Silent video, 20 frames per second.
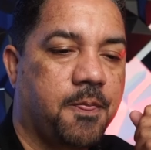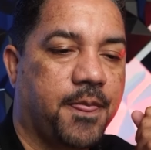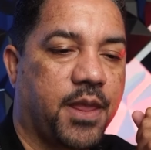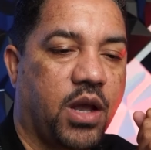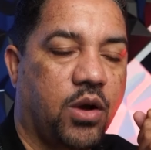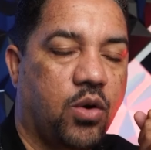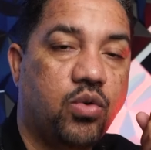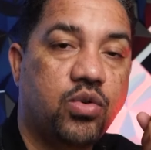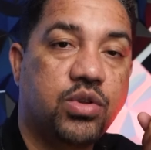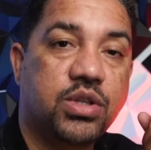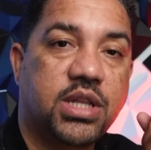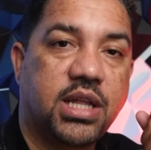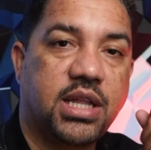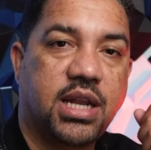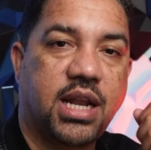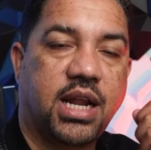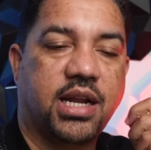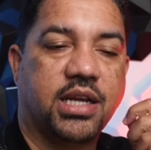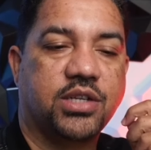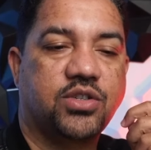Junta de
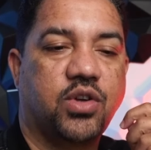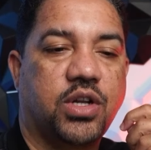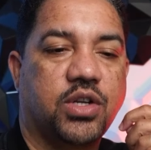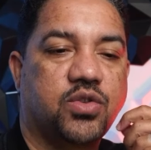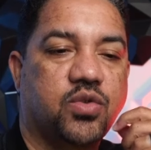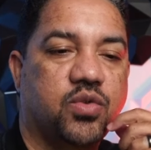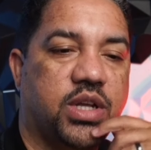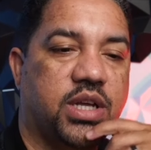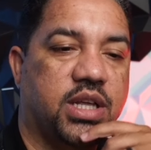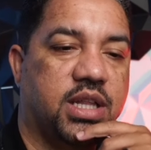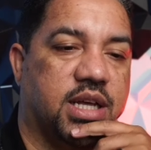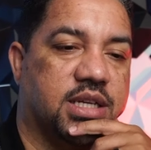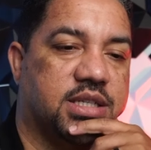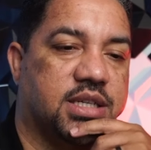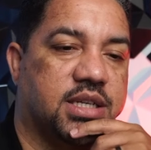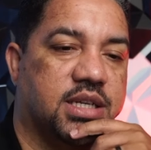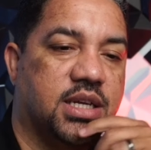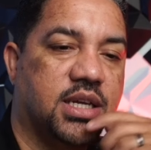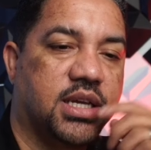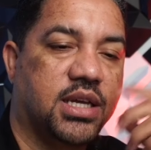las Naciones
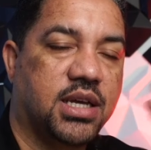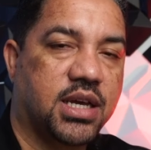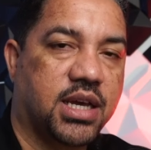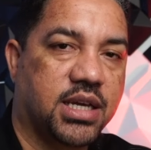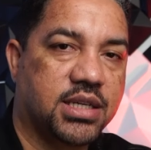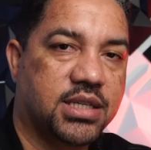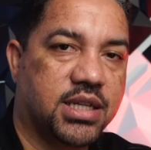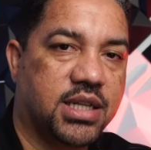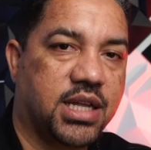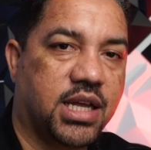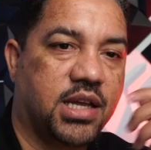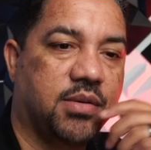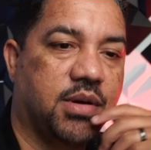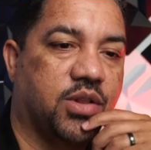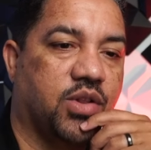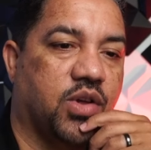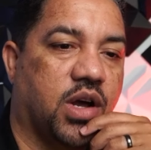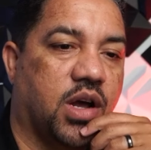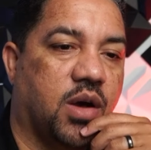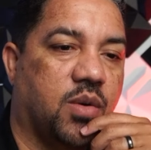Unidas que se está
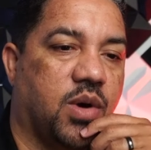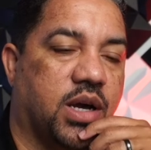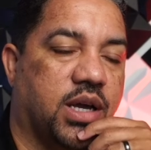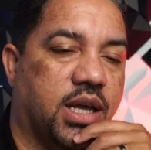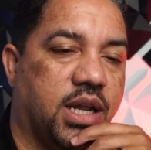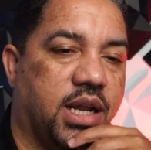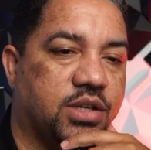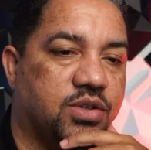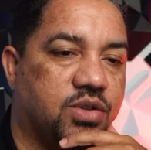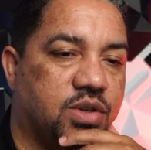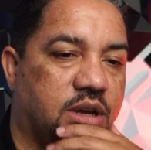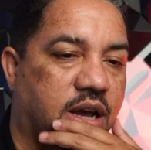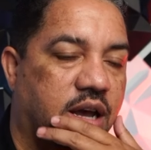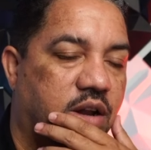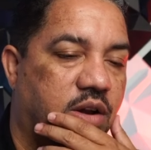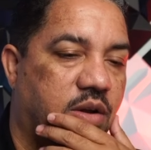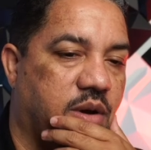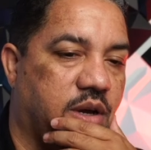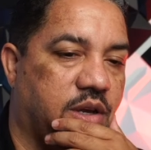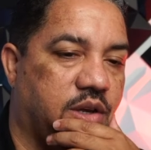llevando a cabo aquí en la ciudad de
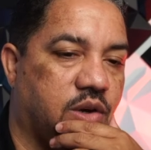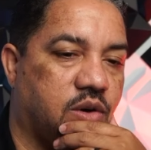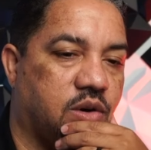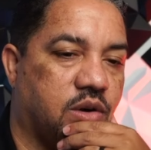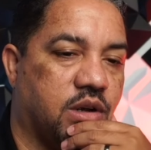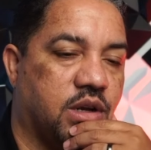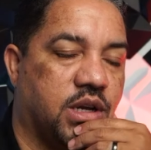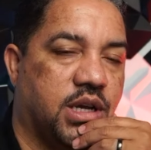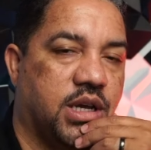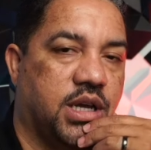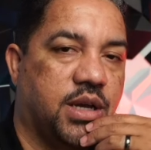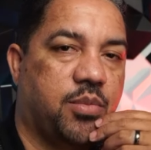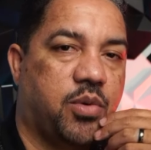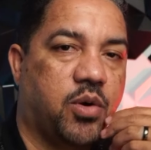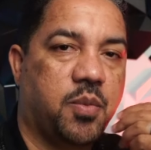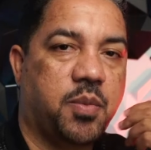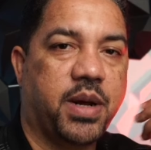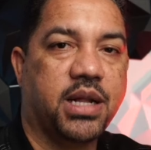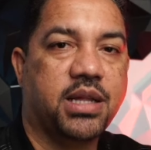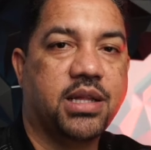Nueva York por
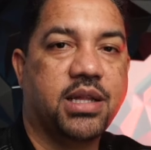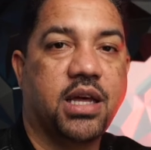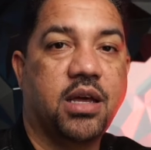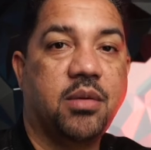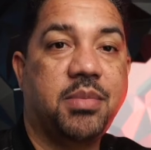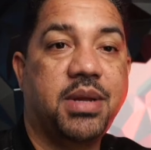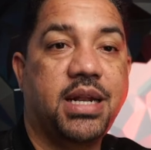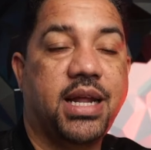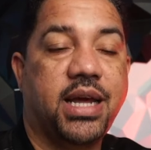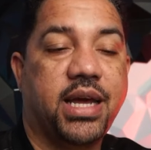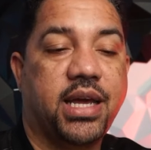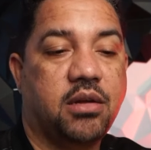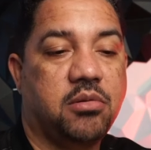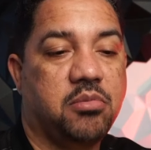parte de ley.